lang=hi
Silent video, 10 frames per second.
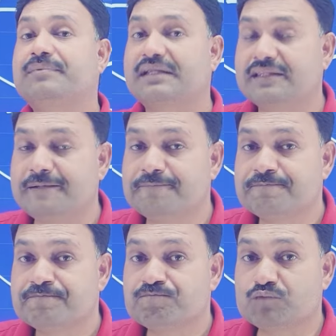कर दी
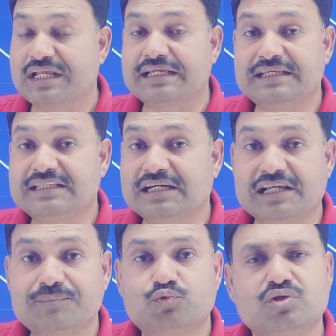लेकिन ये
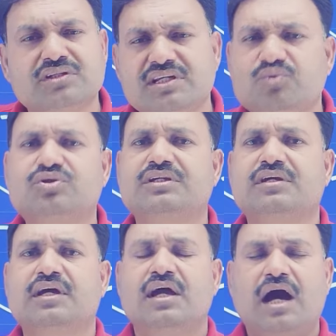तकलीफ तुरंत नहीं होती
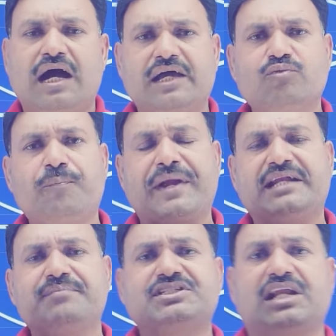अगर वो
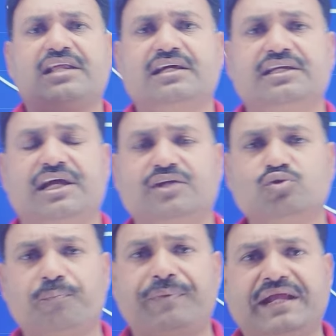पेट में चली गई है तो
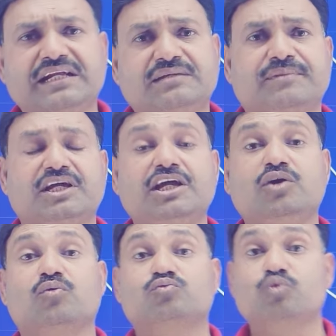पेट
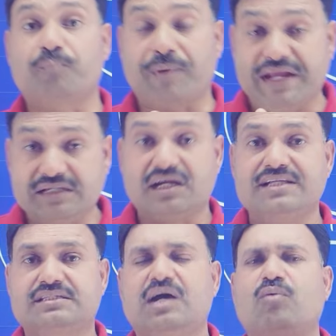में जो पेट का
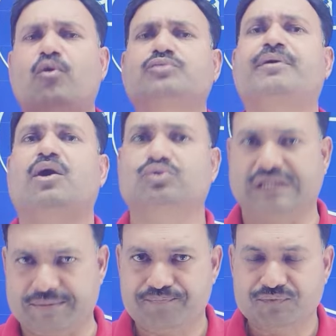हिस्सा है वो बहुत बड़ा होता
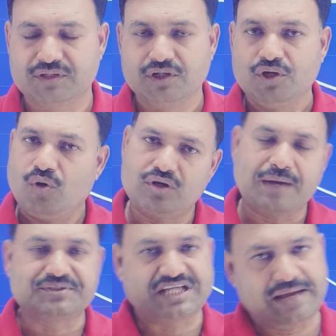है और
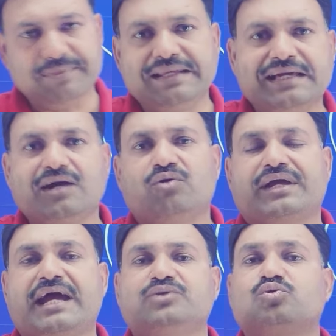अब छः महीने का हो
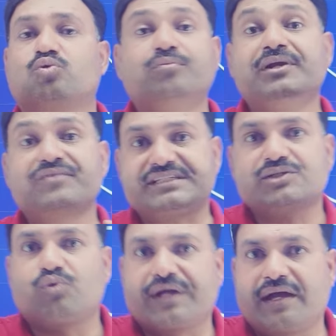गया है तो रूमन विकसित
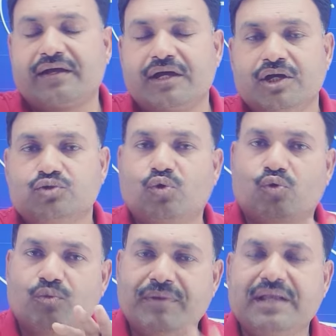हो गया है तो
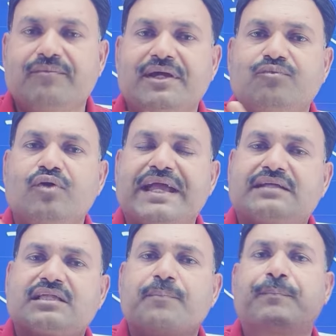रूमन में वो एक
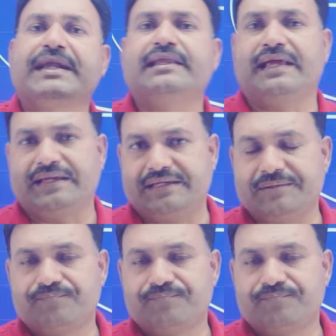तरफ पड़ी रहेगी